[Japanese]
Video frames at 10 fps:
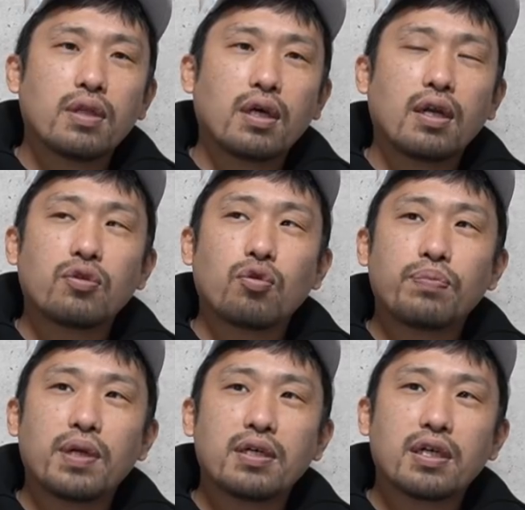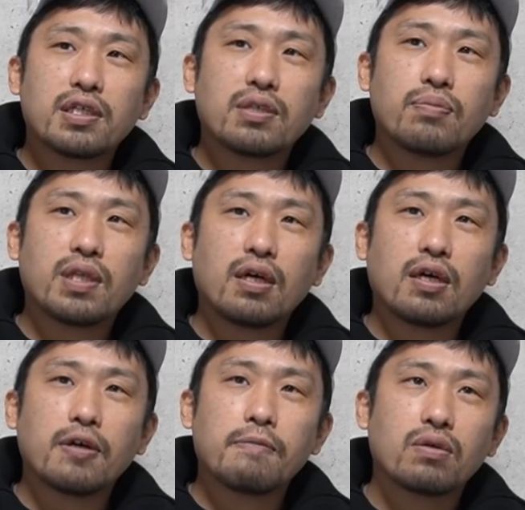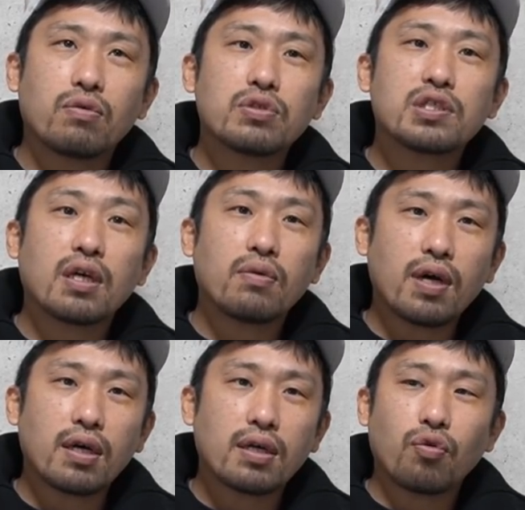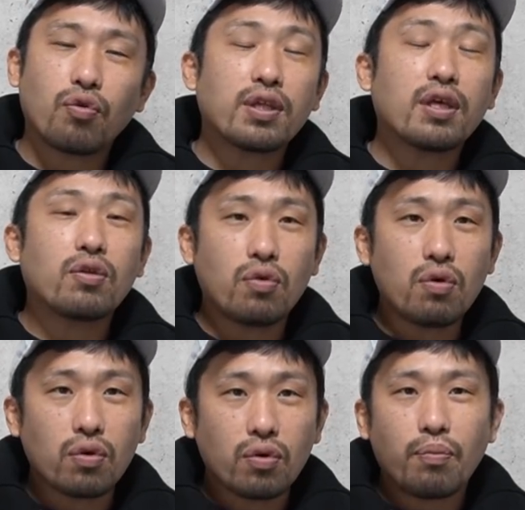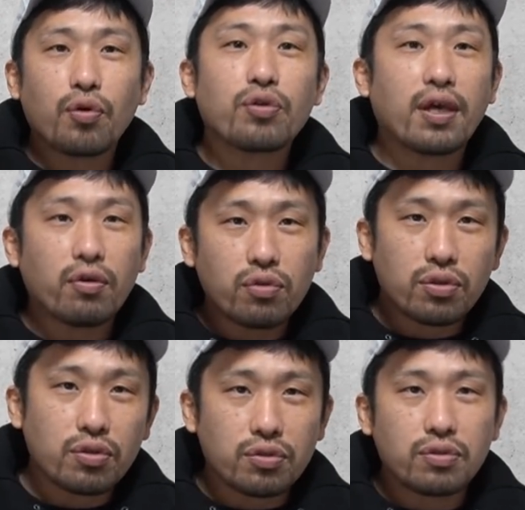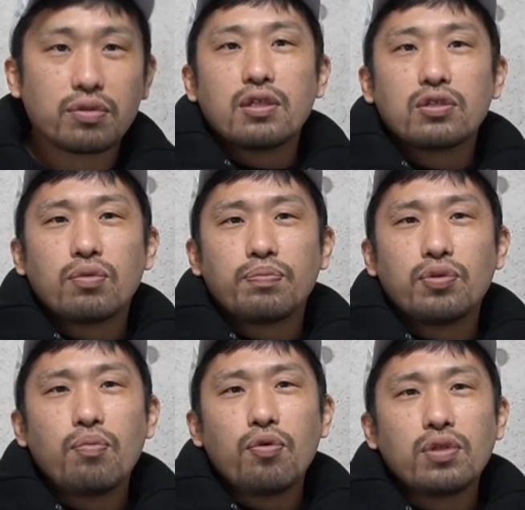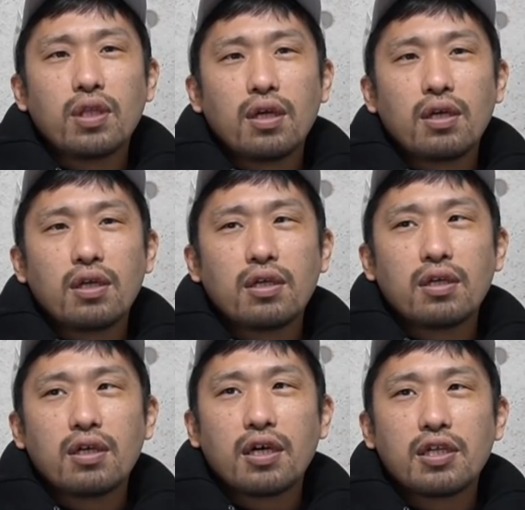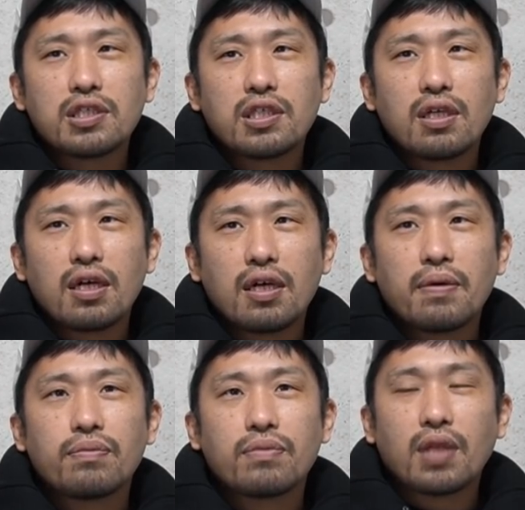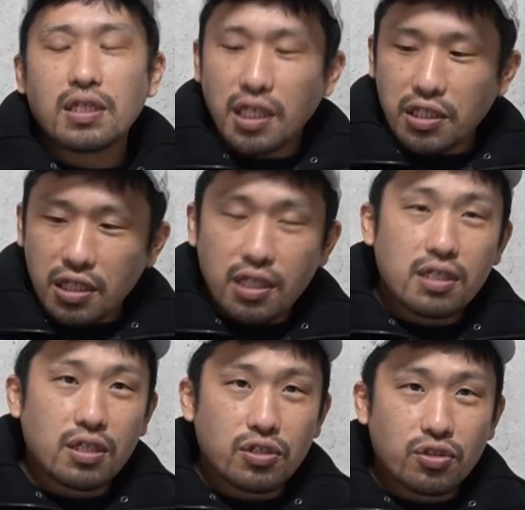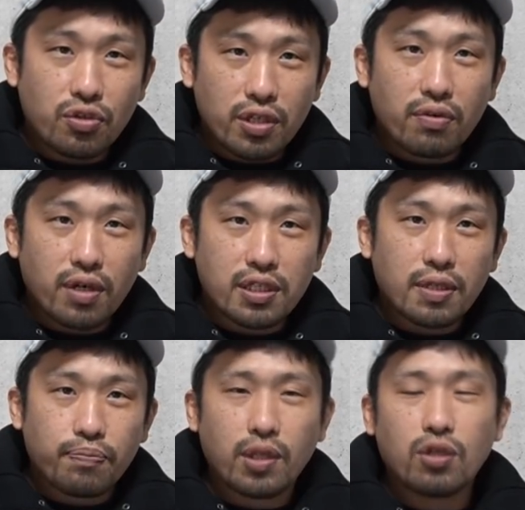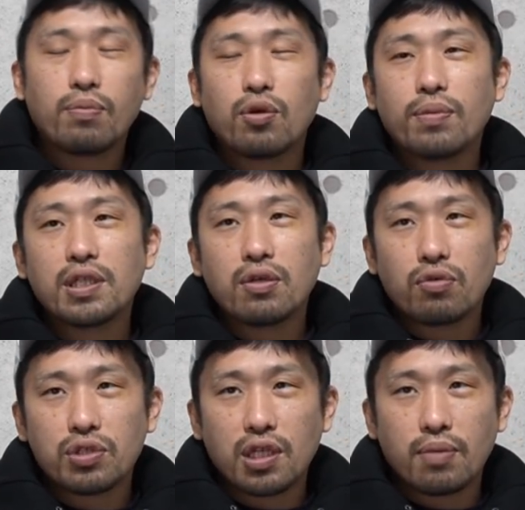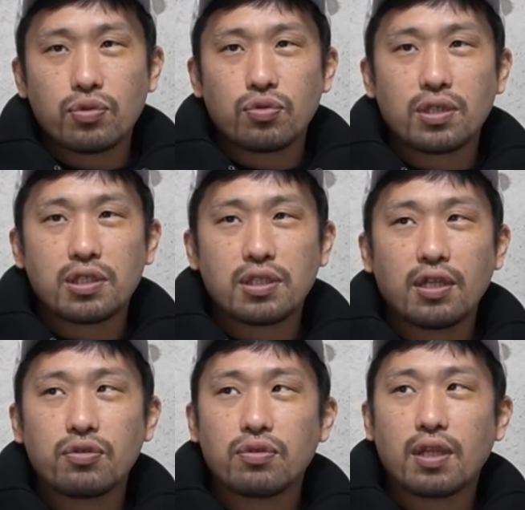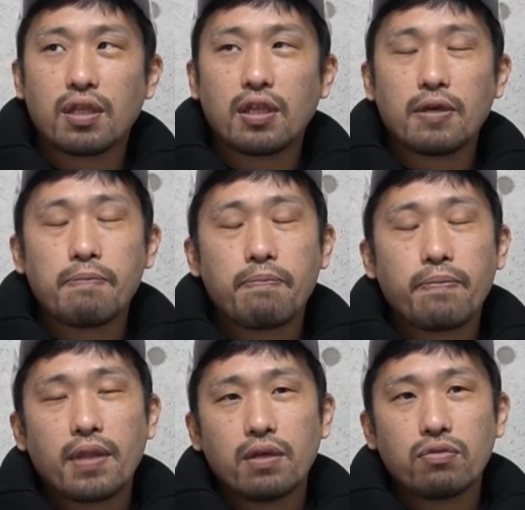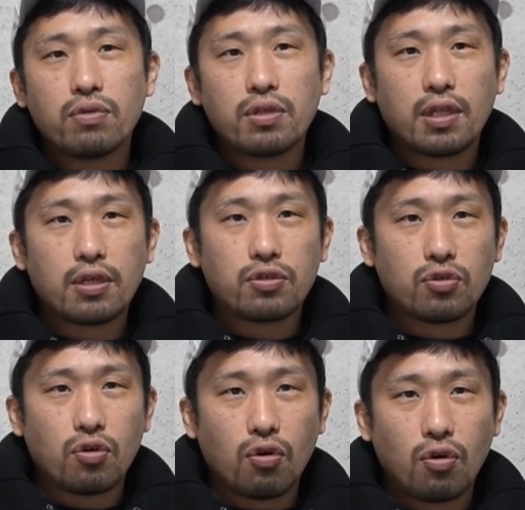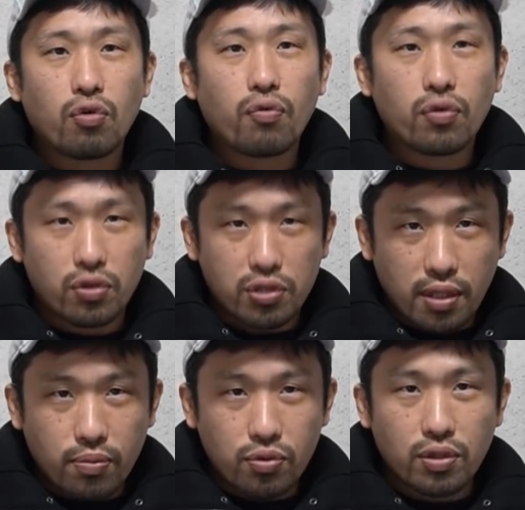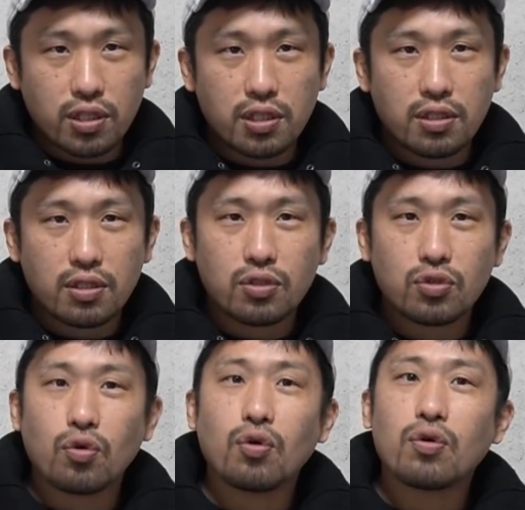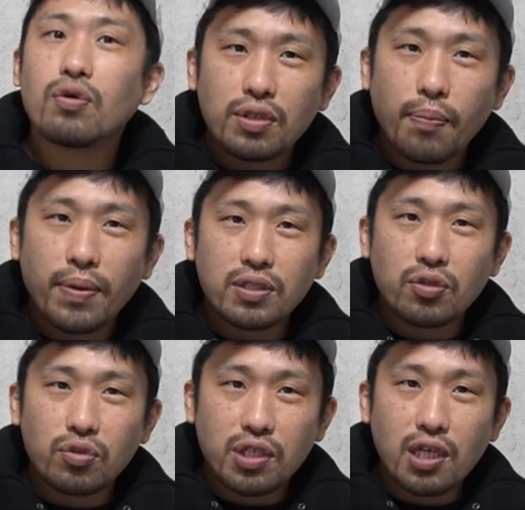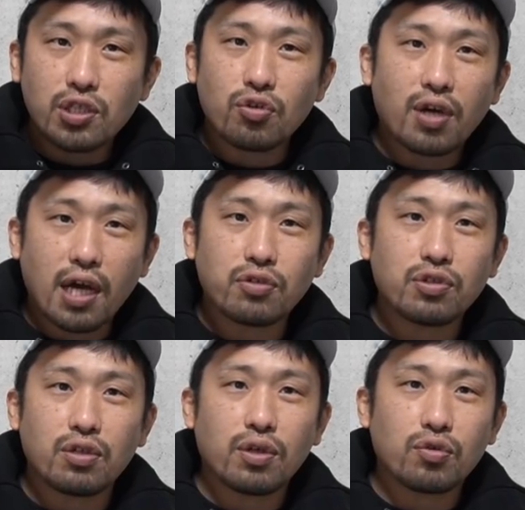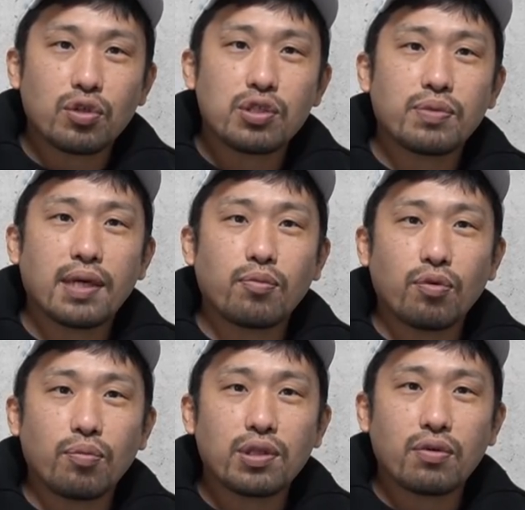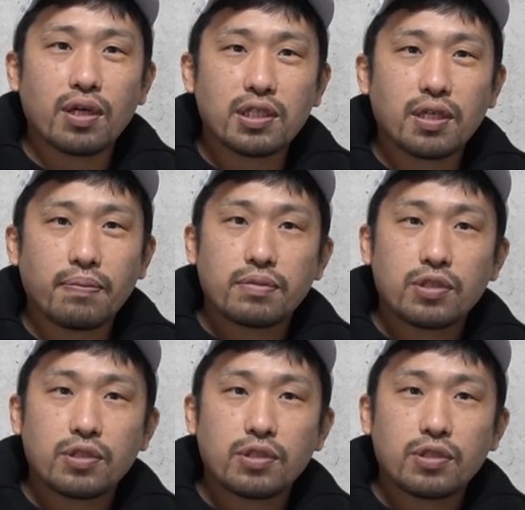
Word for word: だからトップランクからしてみたら、この試合はこの程度のものだよっていう、そのプロモーターからしたら、確かにいい選手っていうのはいるわけじゃん。例えばロマチェンコの試合もそうだし、なんて言ったって、ウェルター級のプロフォードの試合もそうだし、その、やっその選手の格っていうのはとてつもないものを持ってるわけじゃん。